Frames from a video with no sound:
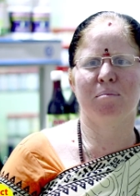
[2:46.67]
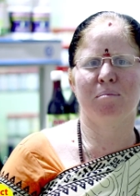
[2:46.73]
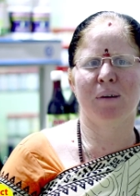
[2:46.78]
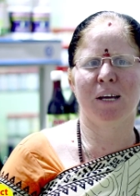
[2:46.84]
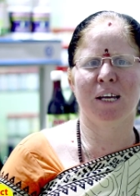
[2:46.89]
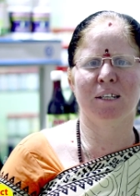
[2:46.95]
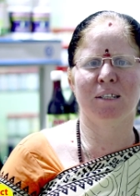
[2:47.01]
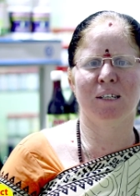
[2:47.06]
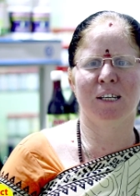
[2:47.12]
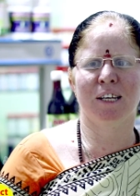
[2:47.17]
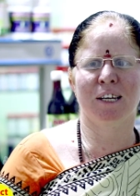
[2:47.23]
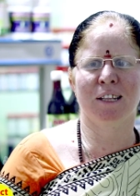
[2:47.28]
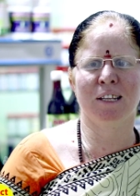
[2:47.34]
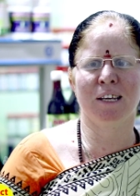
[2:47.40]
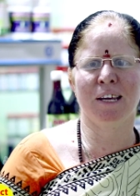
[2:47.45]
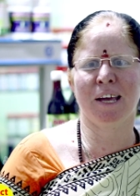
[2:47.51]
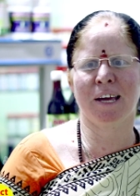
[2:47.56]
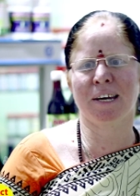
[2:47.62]

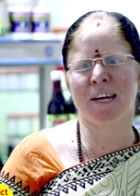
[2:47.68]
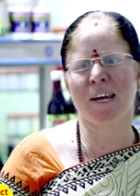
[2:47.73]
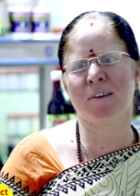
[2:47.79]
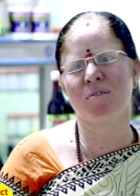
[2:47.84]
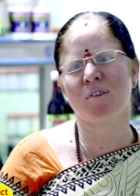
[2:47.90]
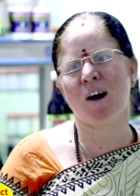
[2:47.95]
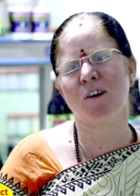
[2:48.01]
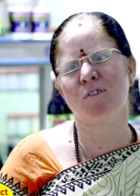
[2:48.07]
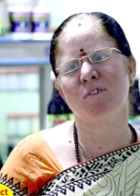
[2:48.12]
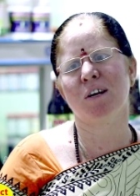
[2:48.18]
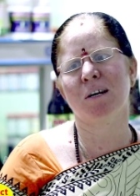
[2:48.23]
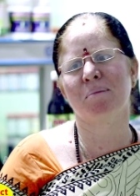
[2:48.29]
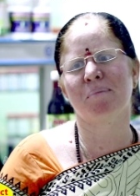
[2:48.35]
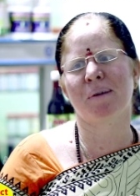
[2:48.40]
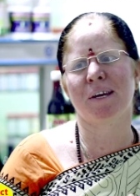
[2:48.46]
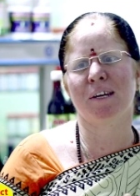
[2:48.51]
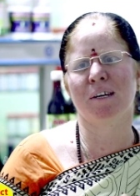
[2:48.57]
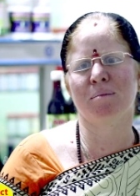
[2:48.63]
மையத்திலிருந்து இயற்கை வாழ்வியல்
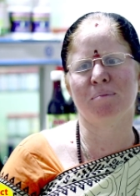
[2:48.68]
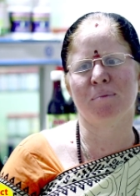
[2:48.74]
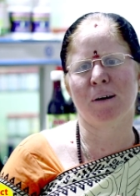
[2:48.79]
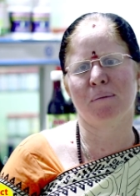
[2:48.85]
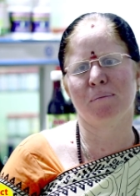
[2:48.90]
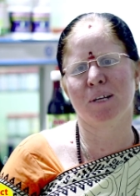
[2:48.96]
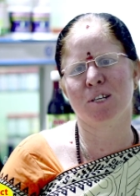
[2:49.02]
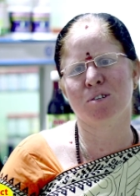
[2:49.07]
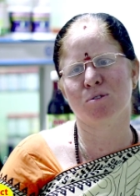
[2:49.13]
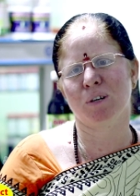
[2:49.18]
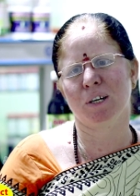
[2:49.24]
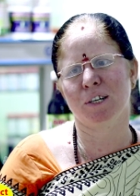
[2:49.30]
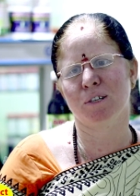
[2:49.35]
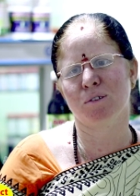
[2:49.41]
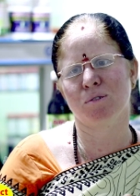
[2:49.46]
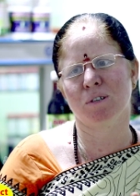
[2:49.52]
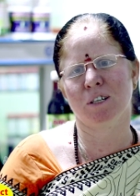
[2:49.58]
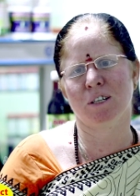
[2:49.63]
மையம் அப்படின்னு
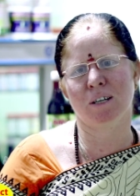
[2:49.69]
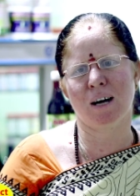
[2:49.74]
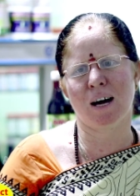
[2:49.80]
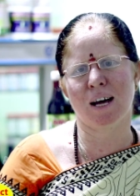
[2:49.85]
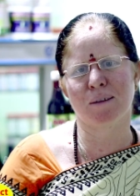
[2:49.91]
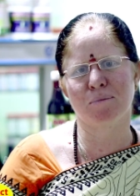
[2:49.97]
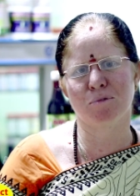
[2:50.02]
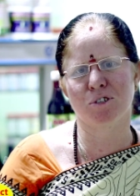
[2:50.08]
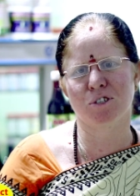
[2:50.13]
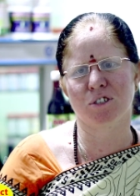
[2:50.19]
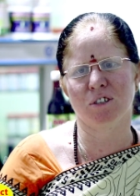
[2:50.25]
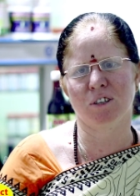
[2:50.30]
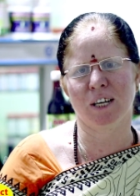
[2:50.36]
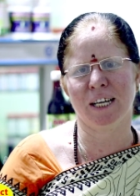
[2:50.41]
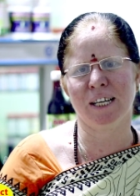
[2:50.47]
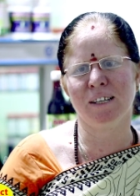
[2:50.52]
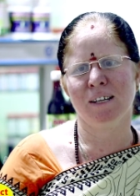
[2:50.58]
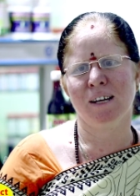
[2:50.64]
சொல்லிட்டு ஒன்று
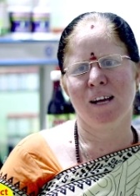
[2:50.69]
ஆரம்பிச்சிருக்கோங்க